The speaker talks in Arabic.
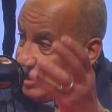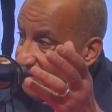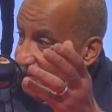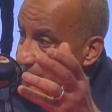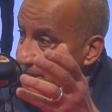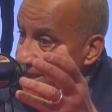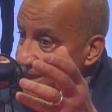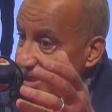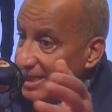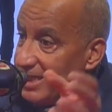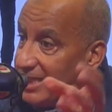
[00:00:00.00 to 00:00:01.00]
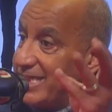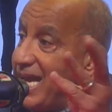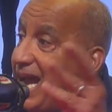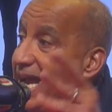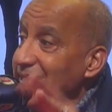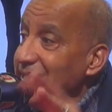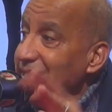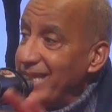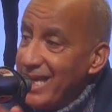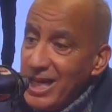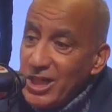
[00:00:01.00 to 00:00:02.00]
بالتهديف زائد
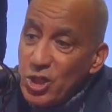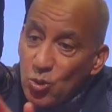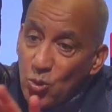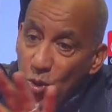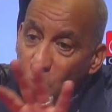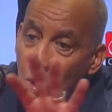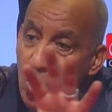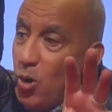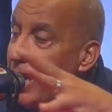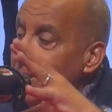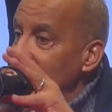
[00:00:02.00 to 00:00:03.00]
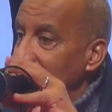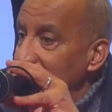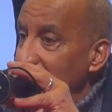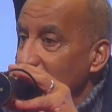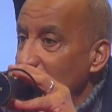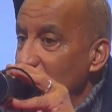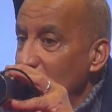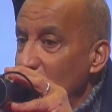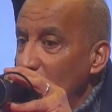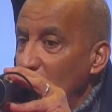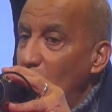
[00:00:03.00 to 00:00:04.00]
على هادشي كله اللي غنبغي
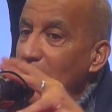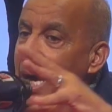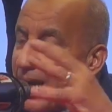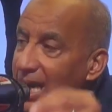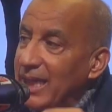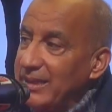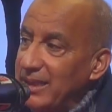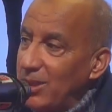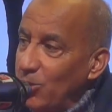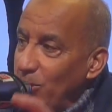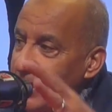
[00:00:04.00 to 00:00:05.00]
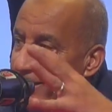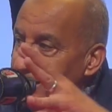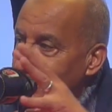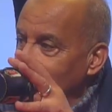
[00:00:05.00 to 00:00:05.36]
نتكلم لك عليه هو الاخلاق